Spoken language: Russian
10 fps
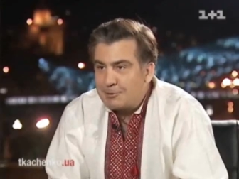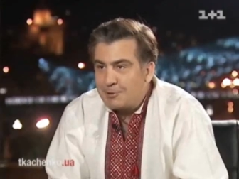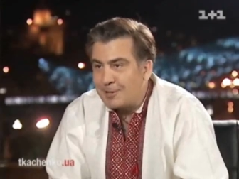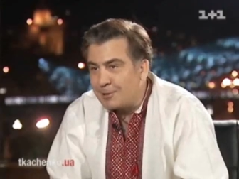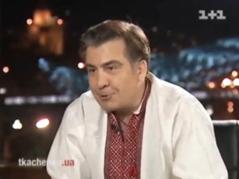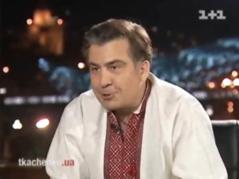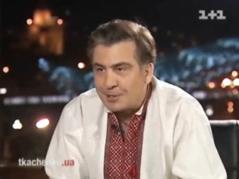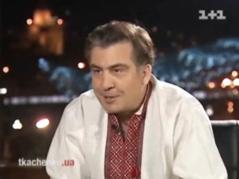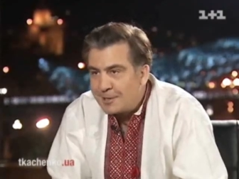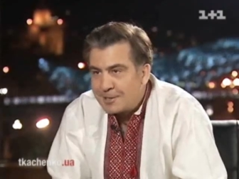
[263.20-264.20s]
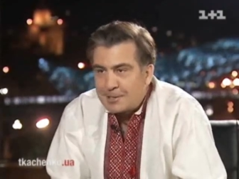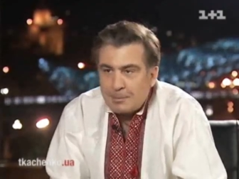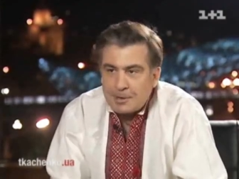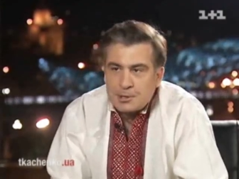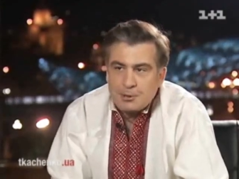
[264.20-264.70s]
все это тоже
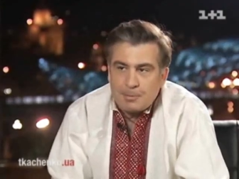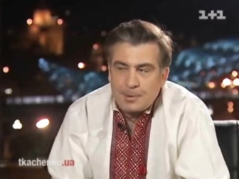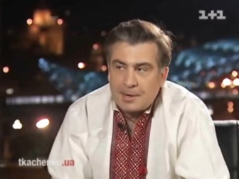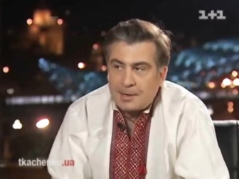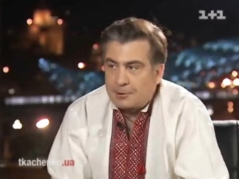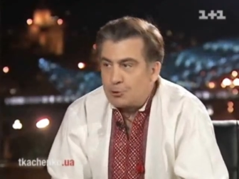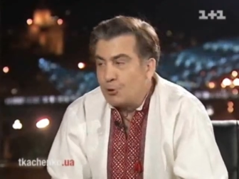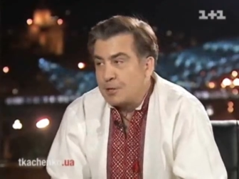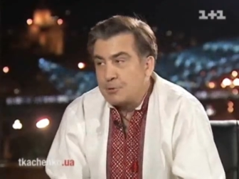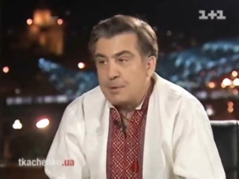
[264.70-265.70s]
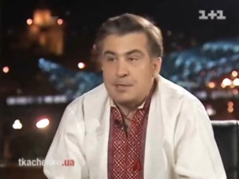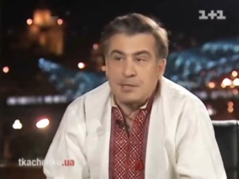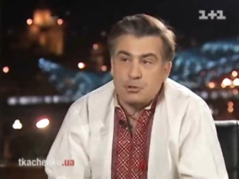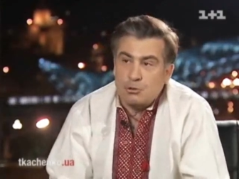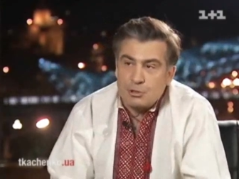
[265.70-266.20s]
заманчиво. И все это
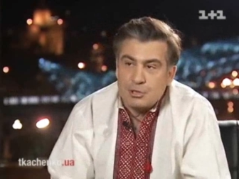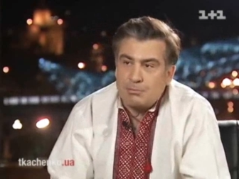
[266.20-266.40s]
связано с Сочи.